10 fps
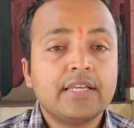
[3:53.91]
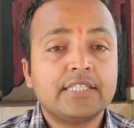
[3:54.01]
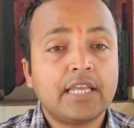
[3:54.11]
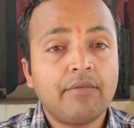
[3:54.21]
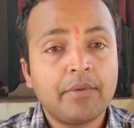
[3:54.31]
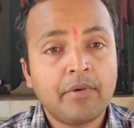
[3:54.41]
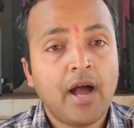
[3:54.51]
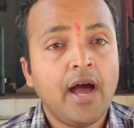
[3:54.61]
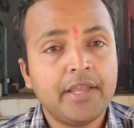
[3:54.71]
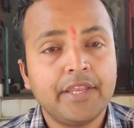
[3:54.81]
किसी का
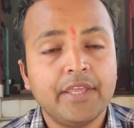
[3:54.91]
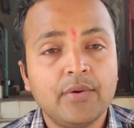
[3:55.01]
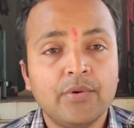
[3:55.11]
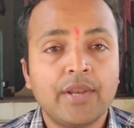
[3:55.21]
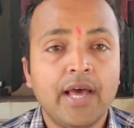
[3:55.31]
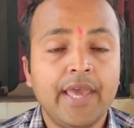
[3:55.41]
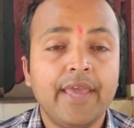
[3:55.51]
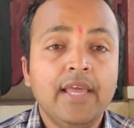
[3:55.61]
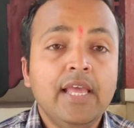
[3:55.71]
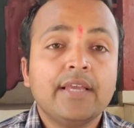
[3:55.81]
विवाह नहीं हो रहा
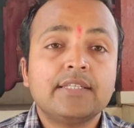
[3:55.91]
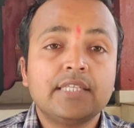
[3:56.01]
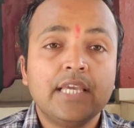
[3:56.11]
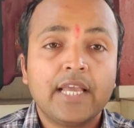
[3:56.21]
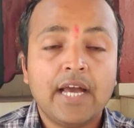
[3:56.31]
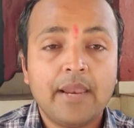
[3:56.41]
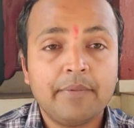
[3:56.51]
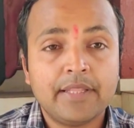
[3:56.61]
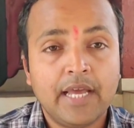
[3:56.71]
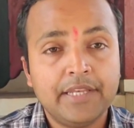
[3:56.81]
है किसी के
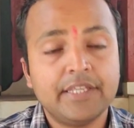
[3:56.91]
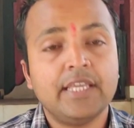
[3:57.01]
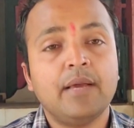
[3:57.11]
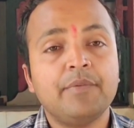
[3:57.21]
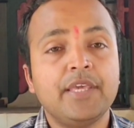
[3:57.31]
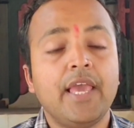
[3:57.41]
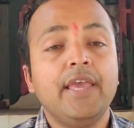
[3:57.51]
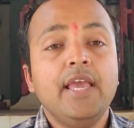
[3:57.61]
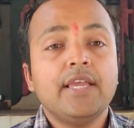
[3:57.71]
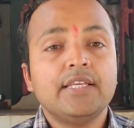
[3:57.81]
घर में धन की कमी
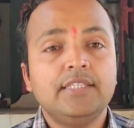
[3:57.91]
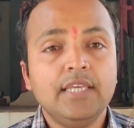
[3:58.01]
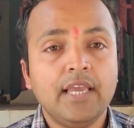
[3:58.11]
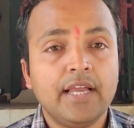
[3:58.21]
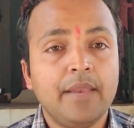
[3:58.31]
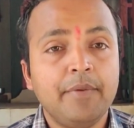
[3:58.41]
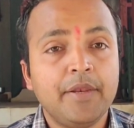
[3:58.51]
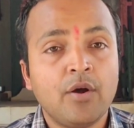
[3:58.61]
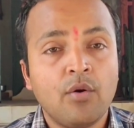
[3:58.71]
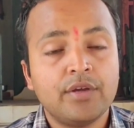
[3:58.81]
है किसी के घर
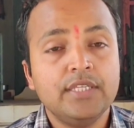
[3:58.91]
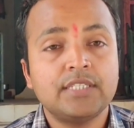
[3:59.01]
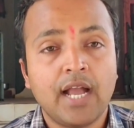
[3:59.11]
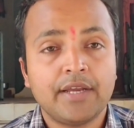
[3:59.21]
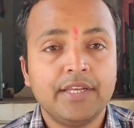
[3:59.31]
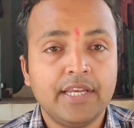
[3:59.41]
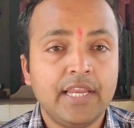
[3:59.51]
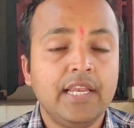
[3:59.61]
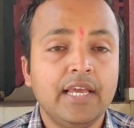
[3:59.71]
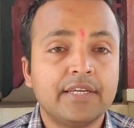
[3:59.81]
में नौकरी चाकरी नहीं